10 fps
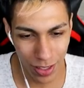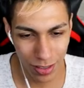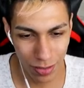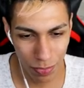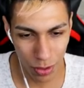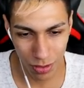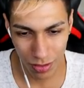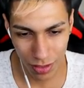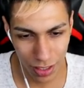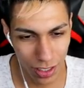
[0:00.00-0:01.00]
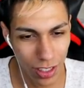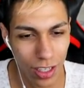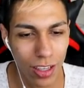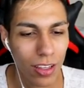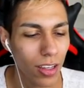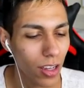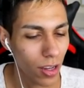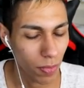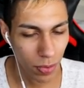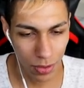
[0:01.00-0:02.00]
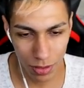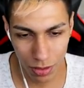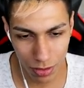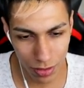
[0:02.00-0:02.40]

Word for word: aí. Pronto. Aqui. Pronto.